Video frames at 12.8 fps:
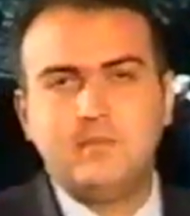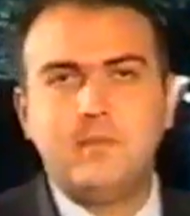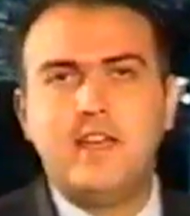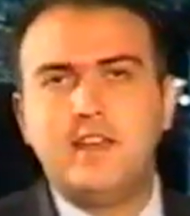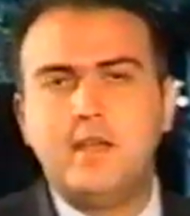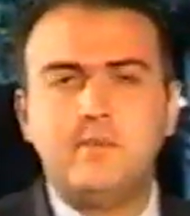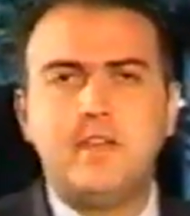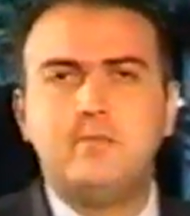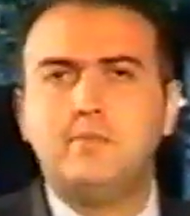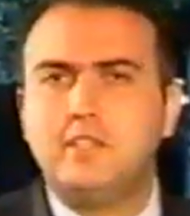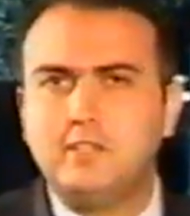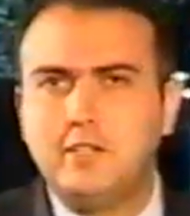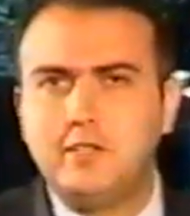Ben hemen
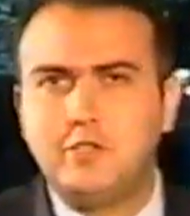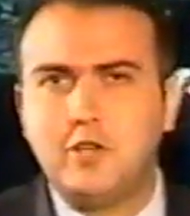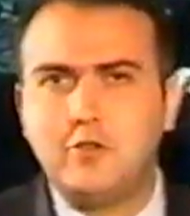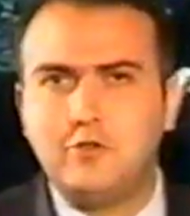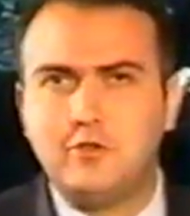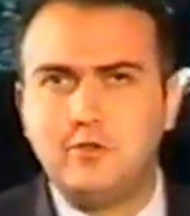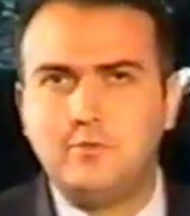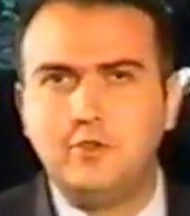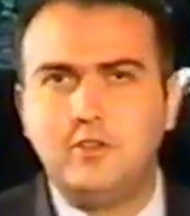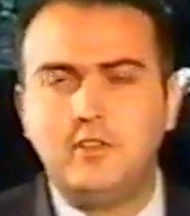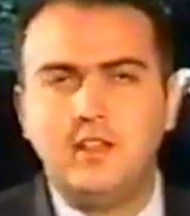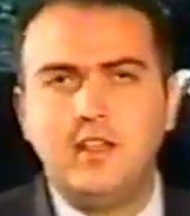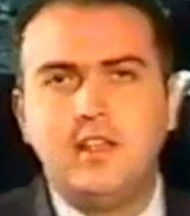bir
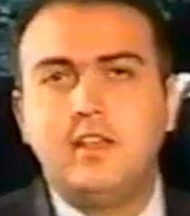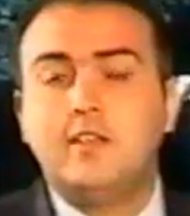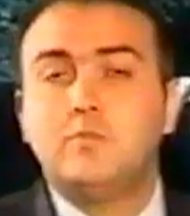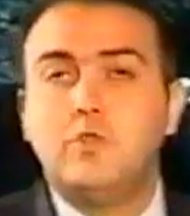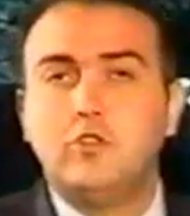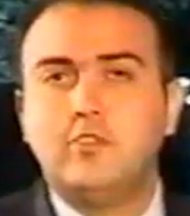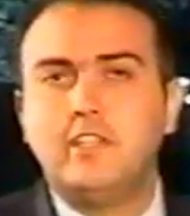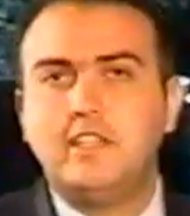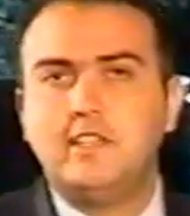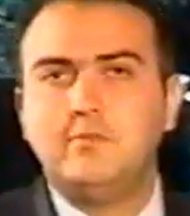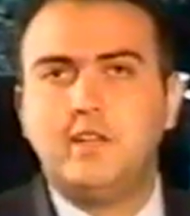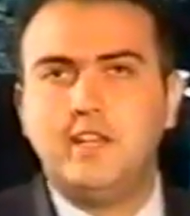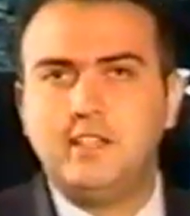teşekkürümü
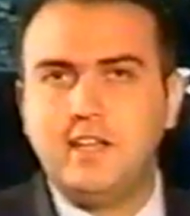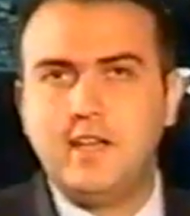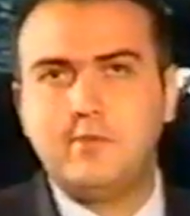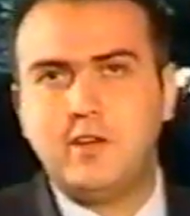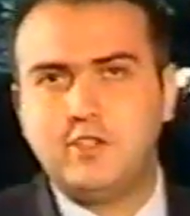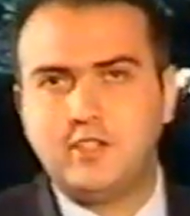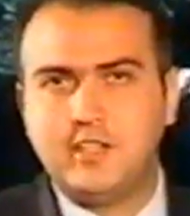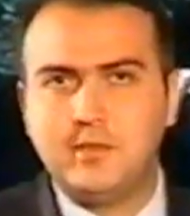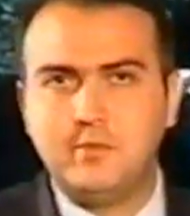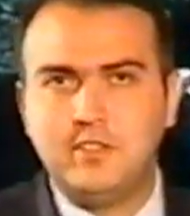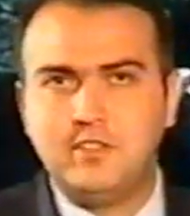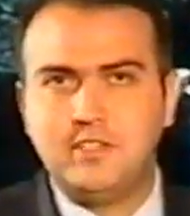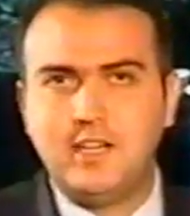Bolvadin Belediye
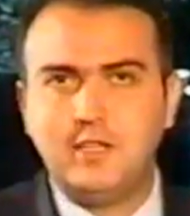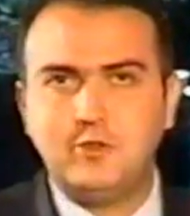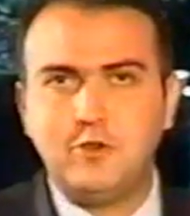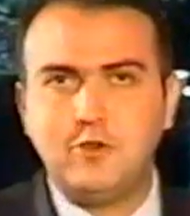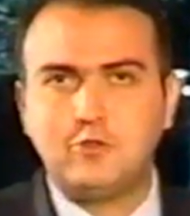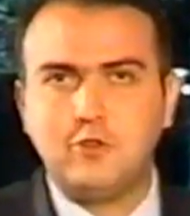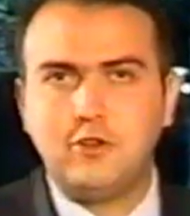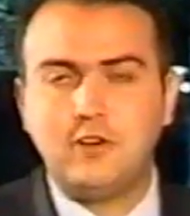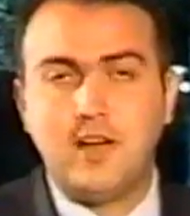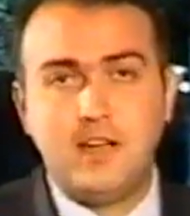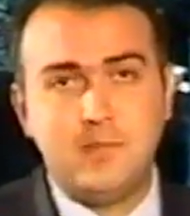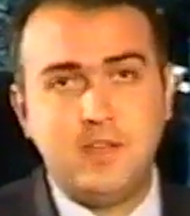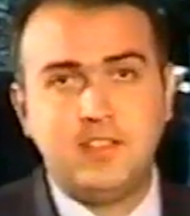Başkanımız Sayın Doktor
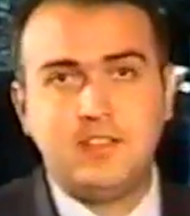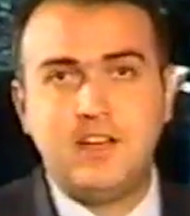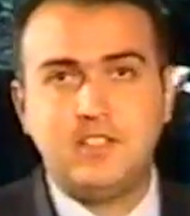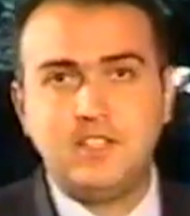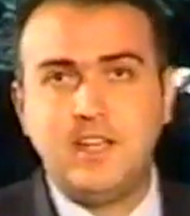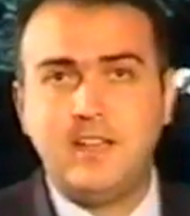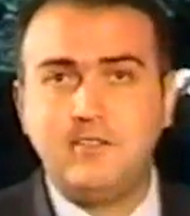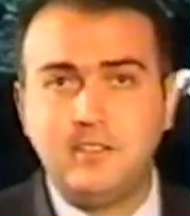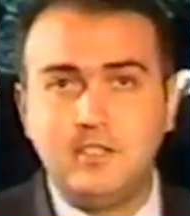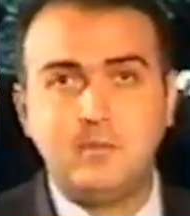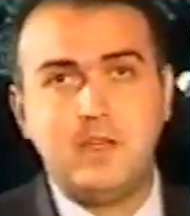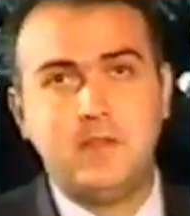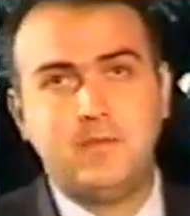Ahmet Naci
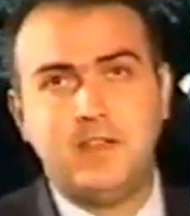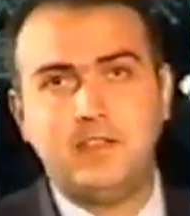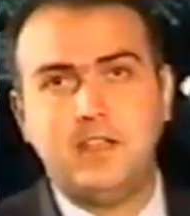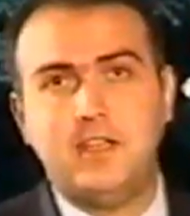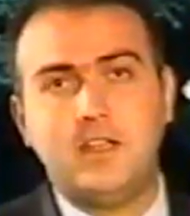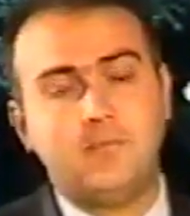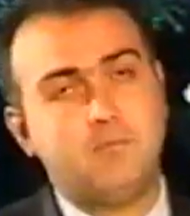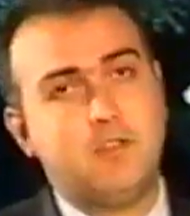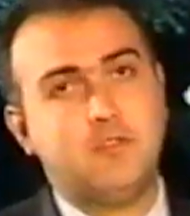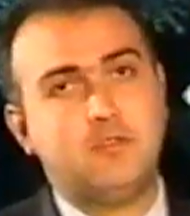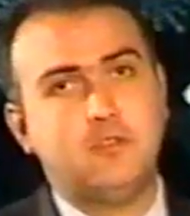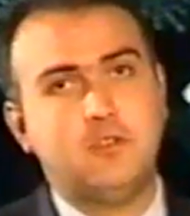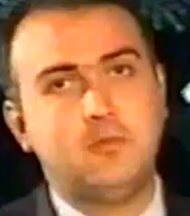Helvacı Beyefendi'ye yapmak
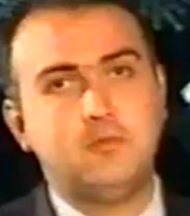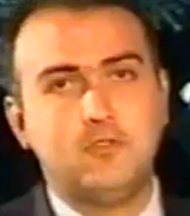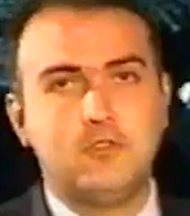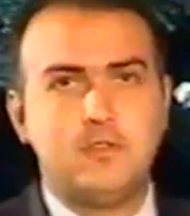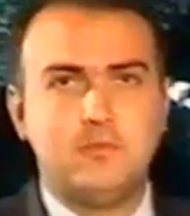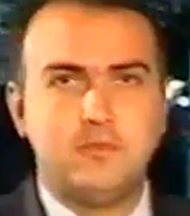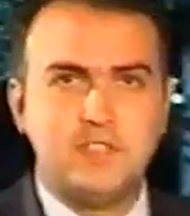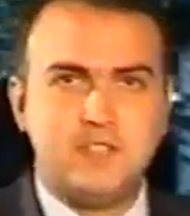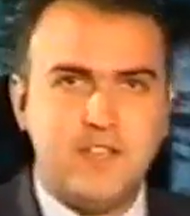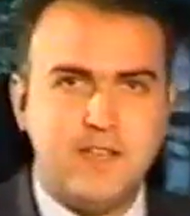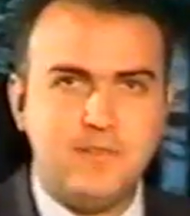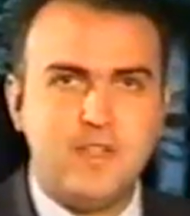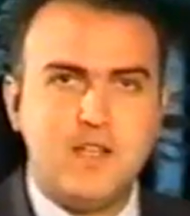istiyorum. Çünkü
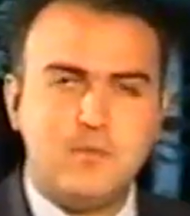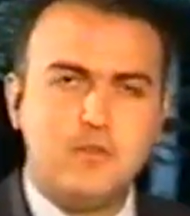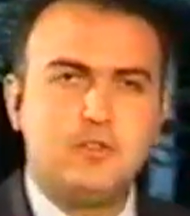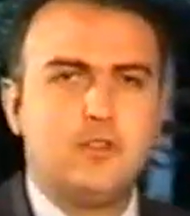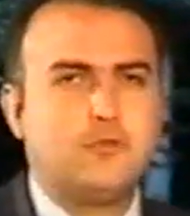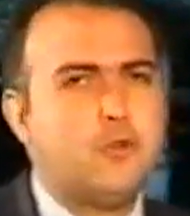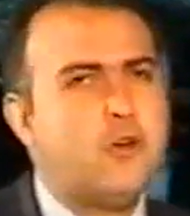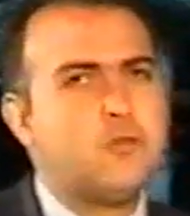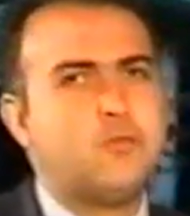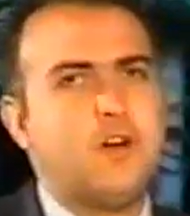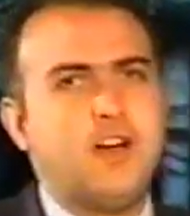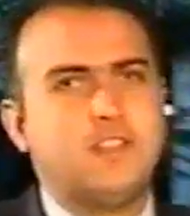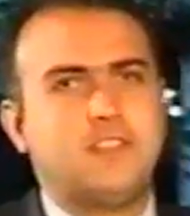bize burada çok
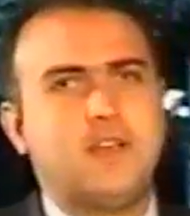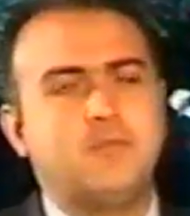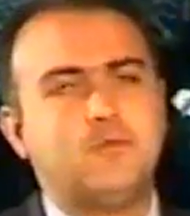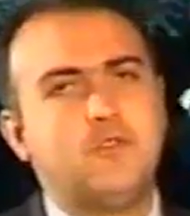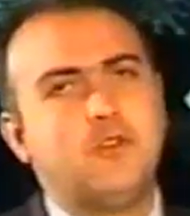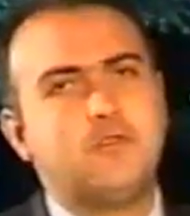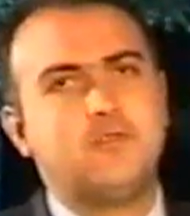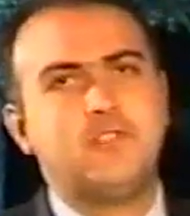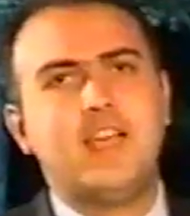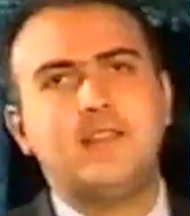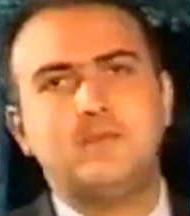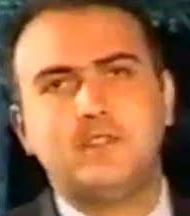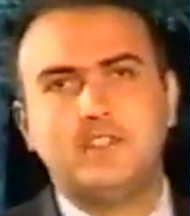muazzam, çok
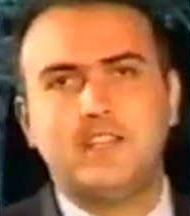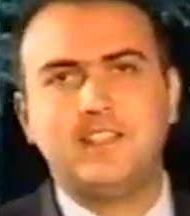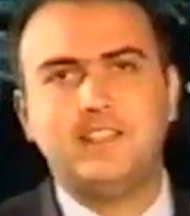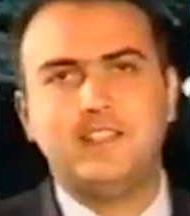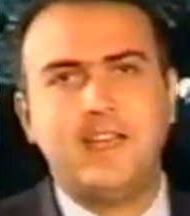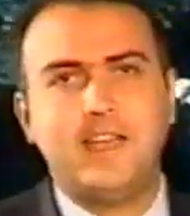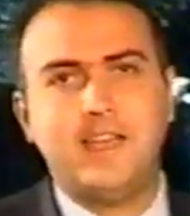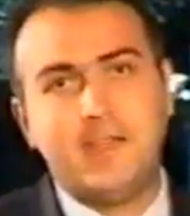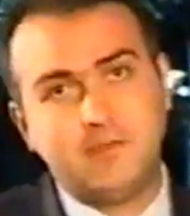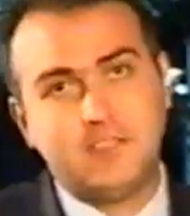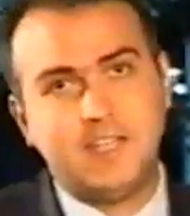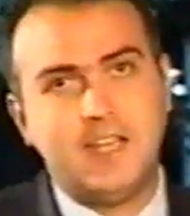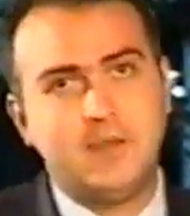güzel bir şekilde ev
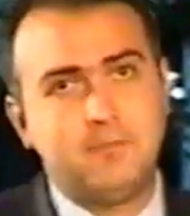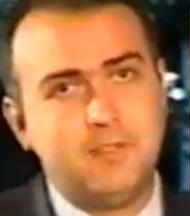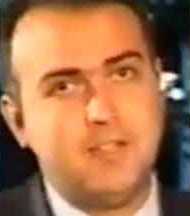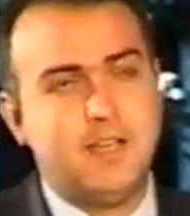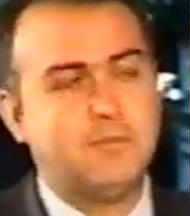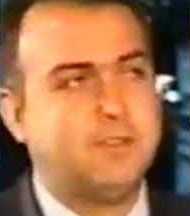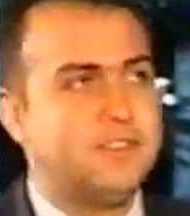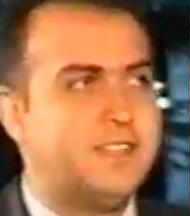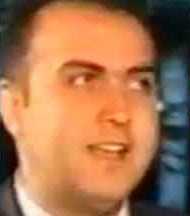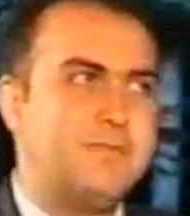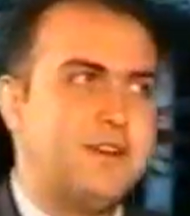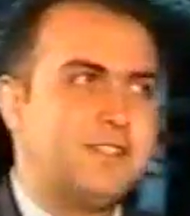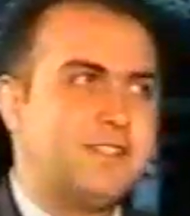sahipliği yaptı.
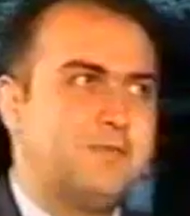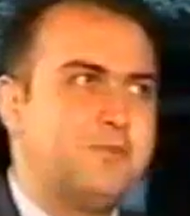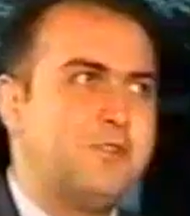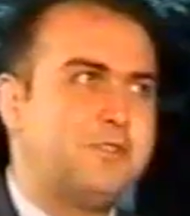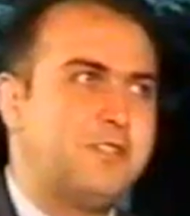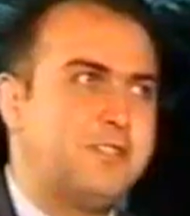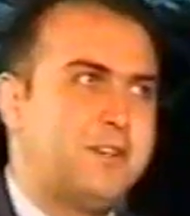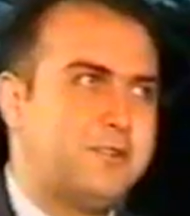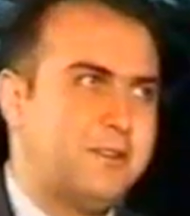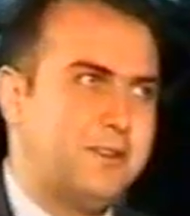Sayın Başkanım çok teşekkür